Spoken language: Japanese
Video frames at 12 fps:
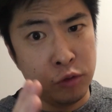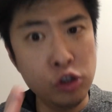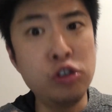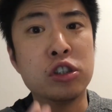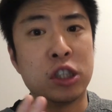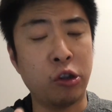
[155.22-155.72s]

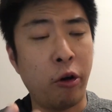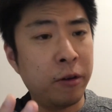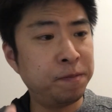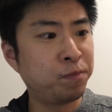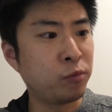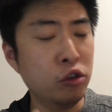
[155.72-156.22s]
ウクスの
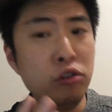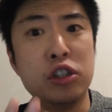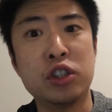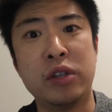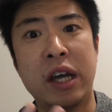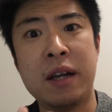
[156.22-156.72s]

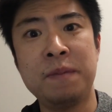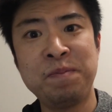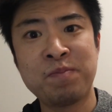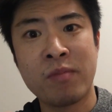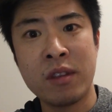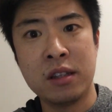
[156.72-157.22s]
ウクスね
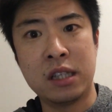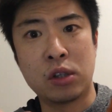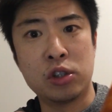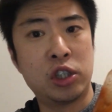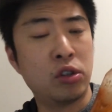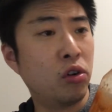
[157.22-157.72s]

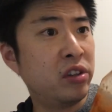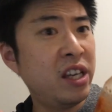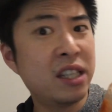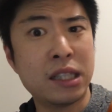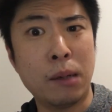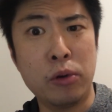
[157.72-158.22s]
サトシと
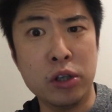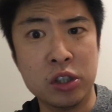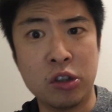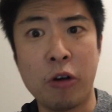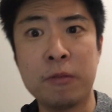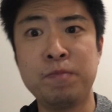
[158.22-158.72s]

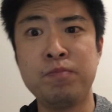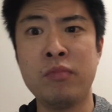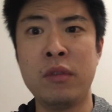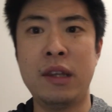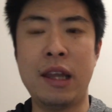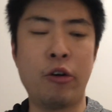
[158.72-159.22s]
ニエサムリュウと
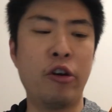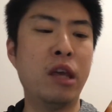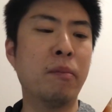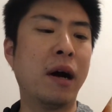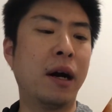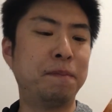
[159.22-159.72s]
ネゴ
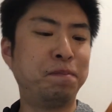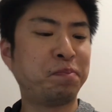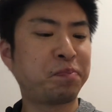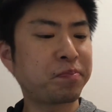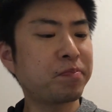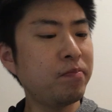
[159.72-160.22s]
今、
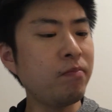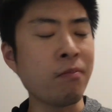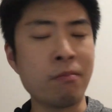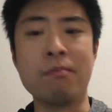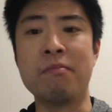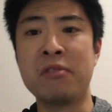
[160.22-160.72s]

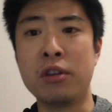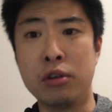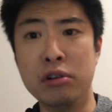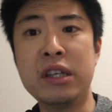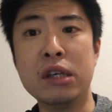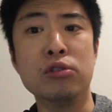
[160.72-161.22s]
うん、
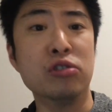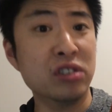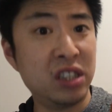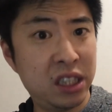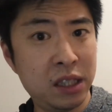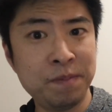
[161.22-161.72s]

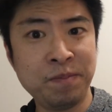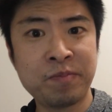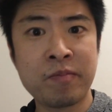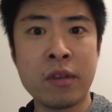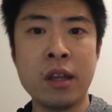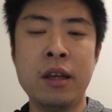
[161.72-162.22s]
ドゥルギウクシ
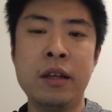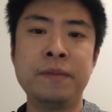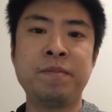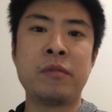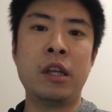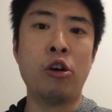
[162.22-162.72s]

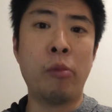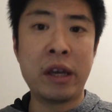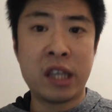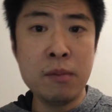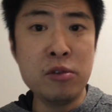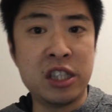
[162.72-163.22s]

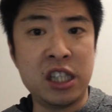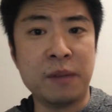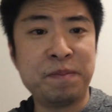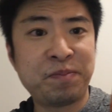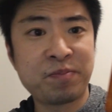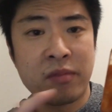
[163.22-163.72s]

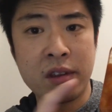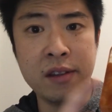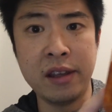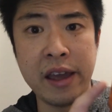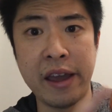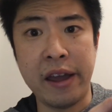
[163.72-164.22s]
ヨバイキムチ
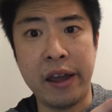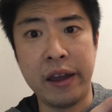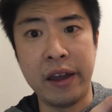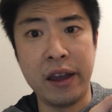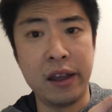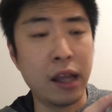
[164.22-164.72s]

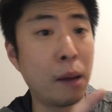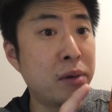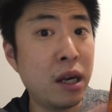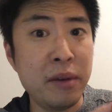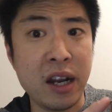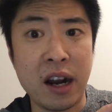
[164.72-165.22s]

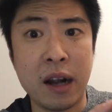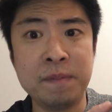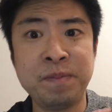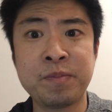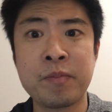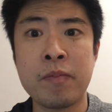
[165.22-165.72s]

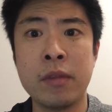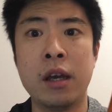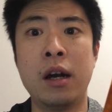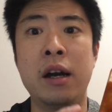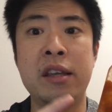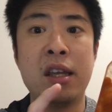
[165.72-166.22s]

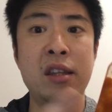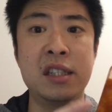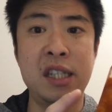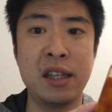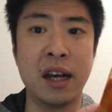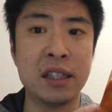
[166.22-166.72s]

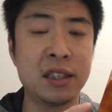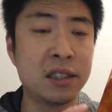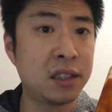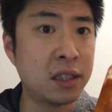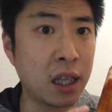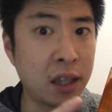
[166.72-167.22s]

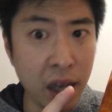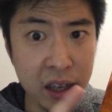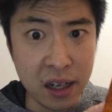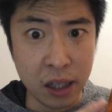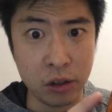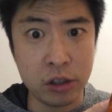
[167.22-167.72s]

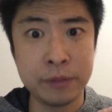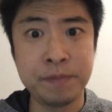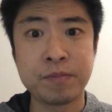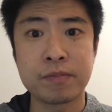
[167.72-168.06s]
イエナプラビライエンナジェナサタイランド